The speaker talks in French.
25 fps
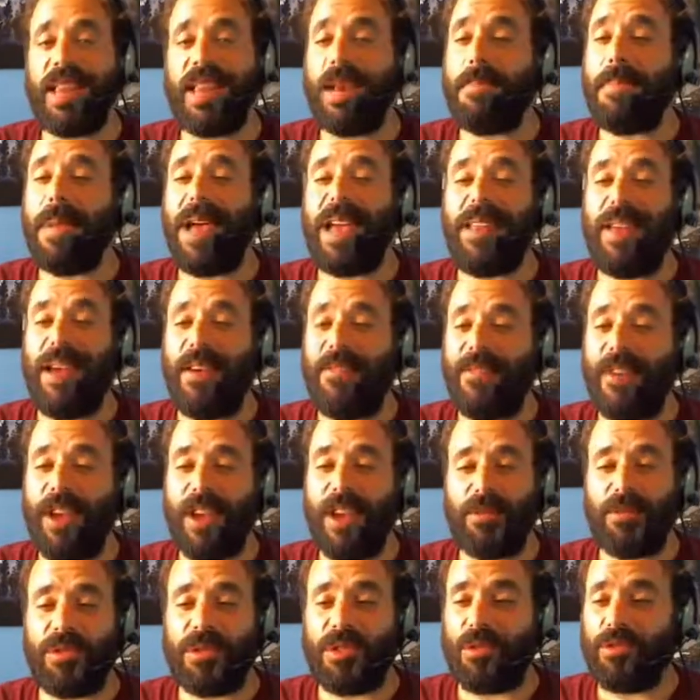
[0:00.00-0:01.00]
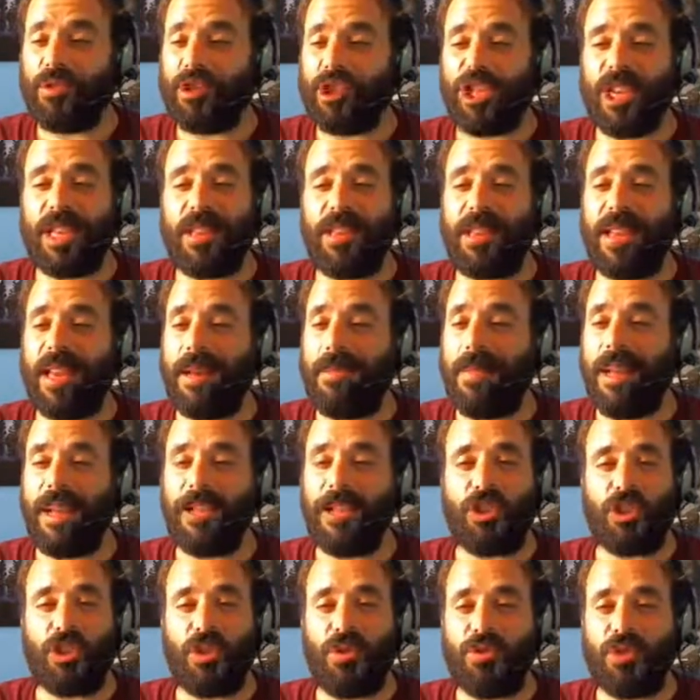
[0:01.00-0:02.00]
tellement d'affaires aussi, on jette
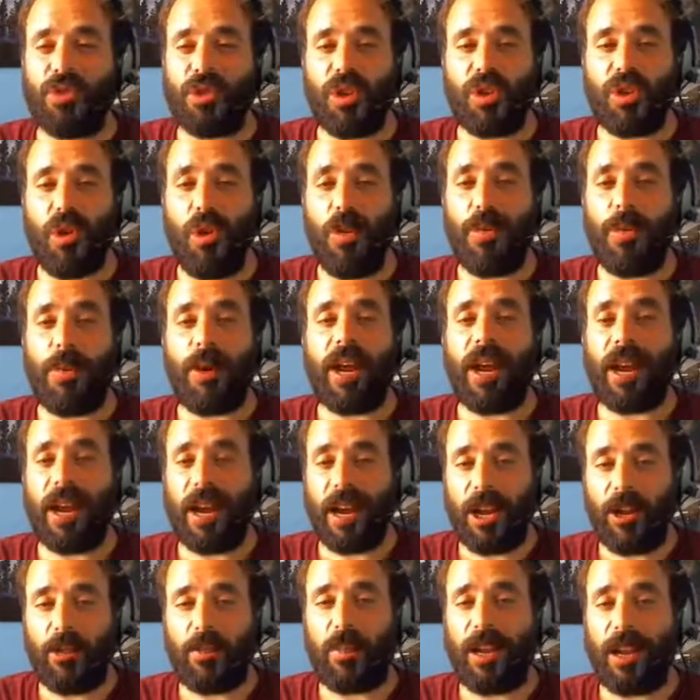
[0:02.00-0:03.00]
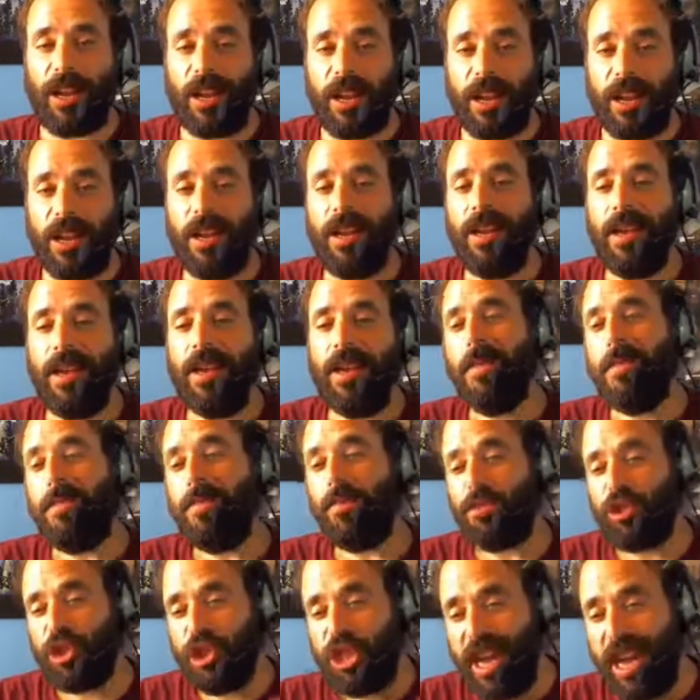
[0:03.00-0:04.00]
tellement de choses qu'on pourrait récupérer
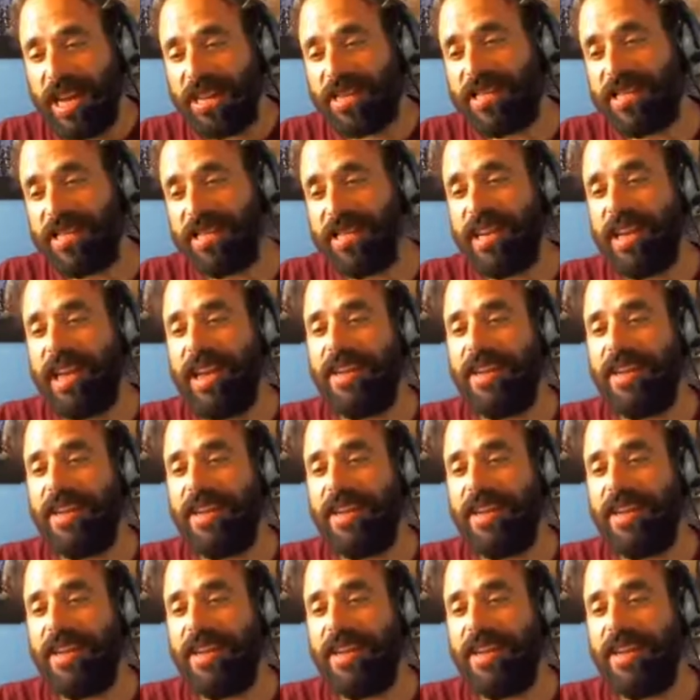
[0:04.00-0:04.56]
pour jardiner